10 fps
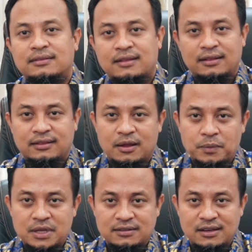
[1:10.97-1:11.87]
trik-trik
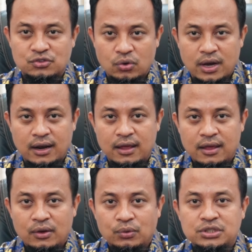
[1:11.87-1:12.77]
penyelesaian
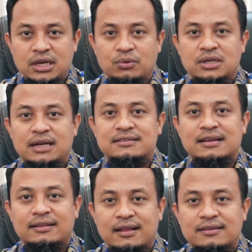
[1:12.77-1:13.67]
soal, ujian-ujian
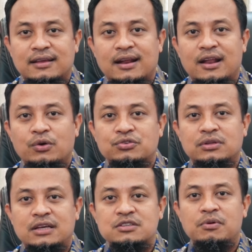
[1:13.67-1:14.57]
serta sarana
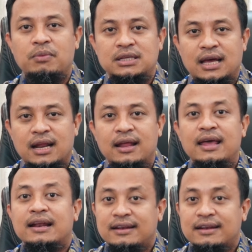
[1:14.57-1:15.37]
konsultasi pembelajaran